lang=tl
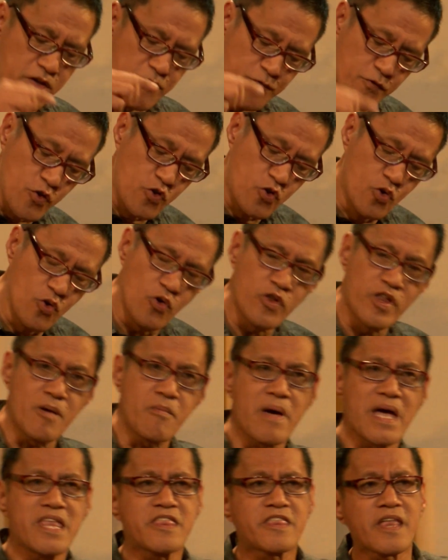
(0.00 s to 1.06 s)
if you do the
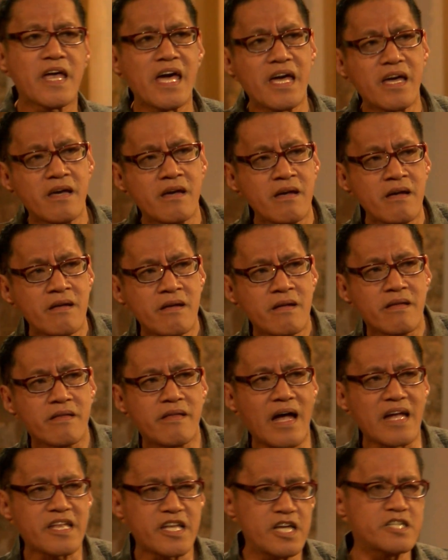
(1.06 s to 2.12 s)
main thing,
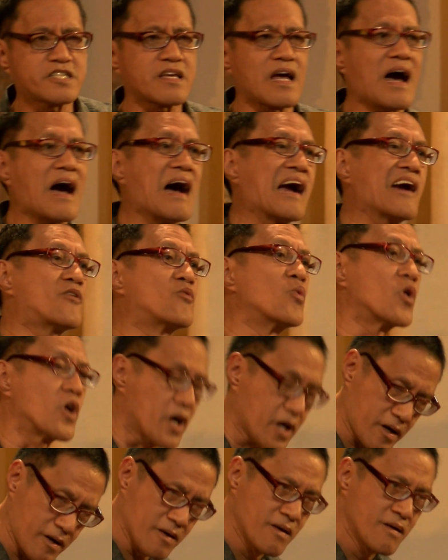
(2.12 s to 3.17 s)
that is a hard
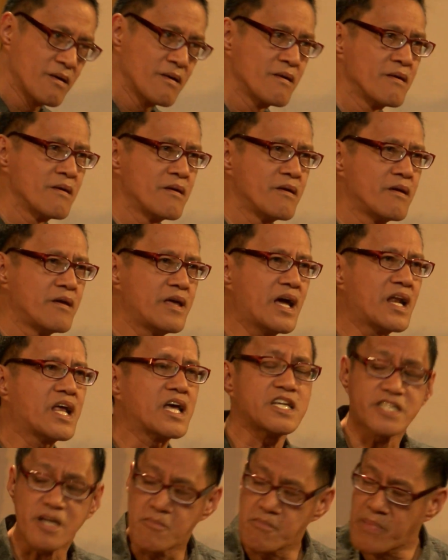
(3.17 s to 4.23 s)
work. Yan ang
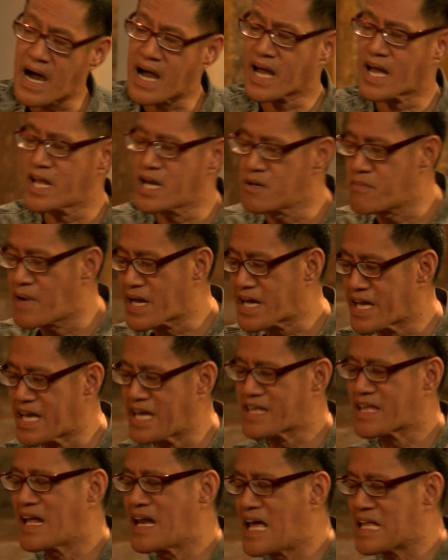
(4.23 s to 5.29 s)
isang bagay na
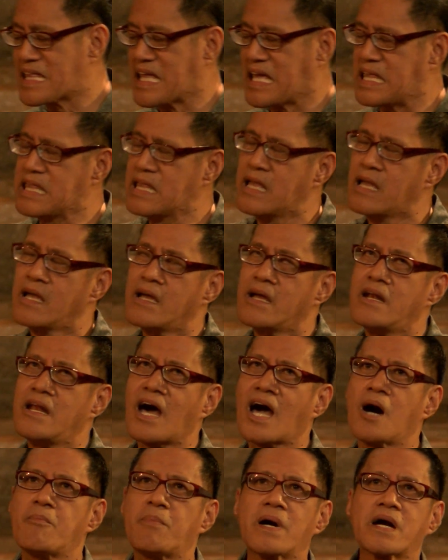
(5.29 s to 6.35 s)
makikita natin
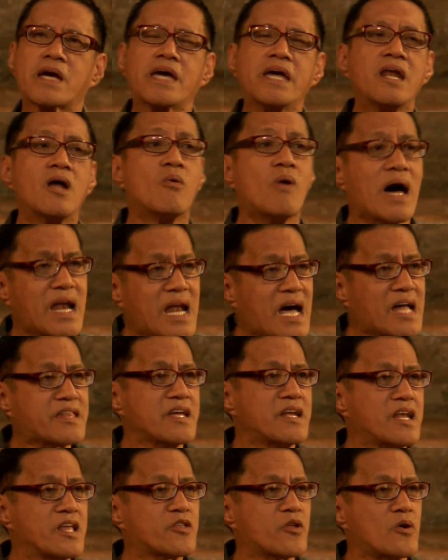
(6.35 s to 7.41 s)
na kapag ginawa
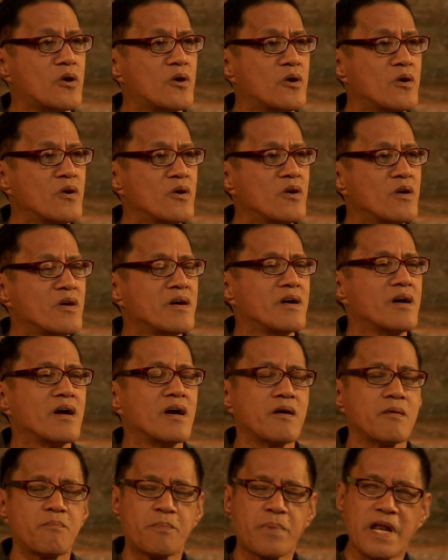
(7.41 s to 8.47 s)
natin ito,
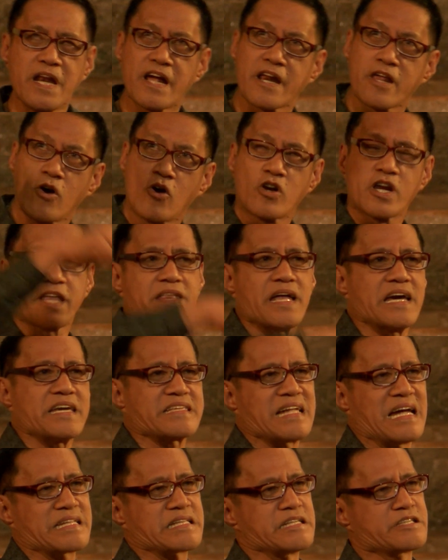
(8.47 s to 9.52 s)
pinarioritize
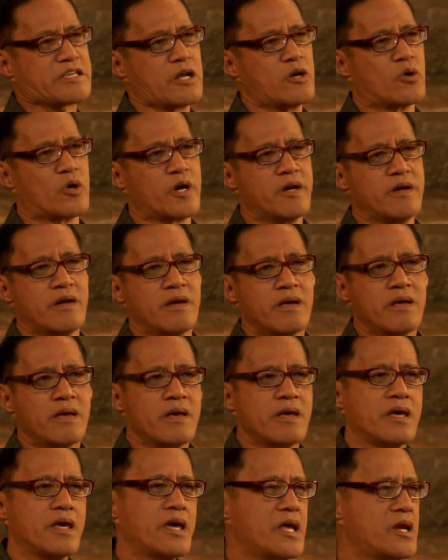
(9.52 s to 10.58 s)
natin si Lord,
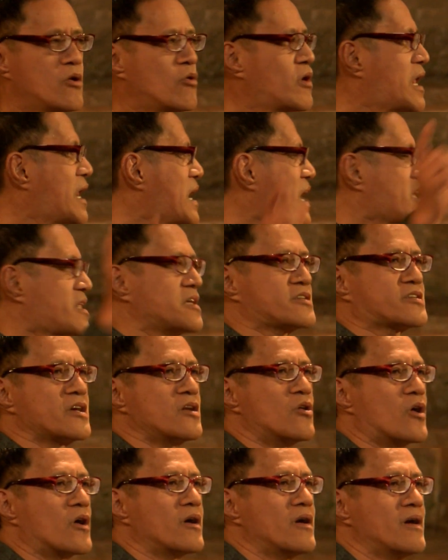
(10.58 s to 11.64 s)
inuna natin si
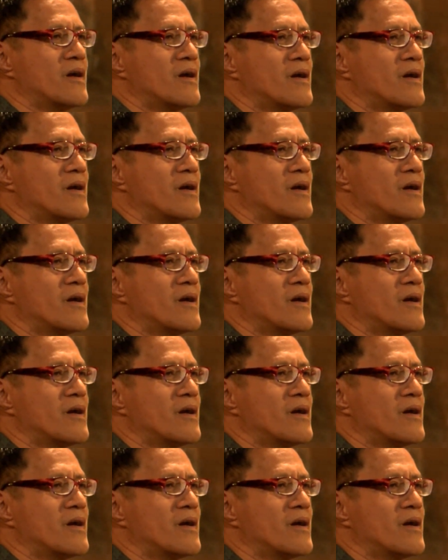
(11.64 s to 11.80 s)
Lord,